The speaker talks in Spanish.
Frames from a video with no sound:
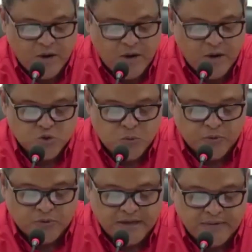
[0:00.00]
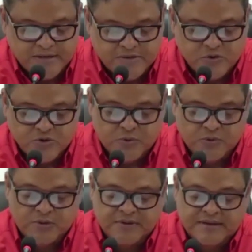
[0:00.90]
soporte vital básico y
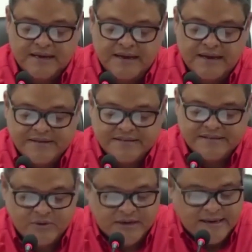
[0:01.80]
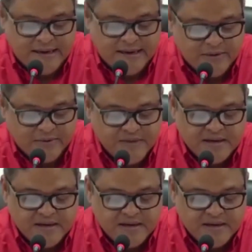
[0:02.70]
soporte vital avanzado y traslado.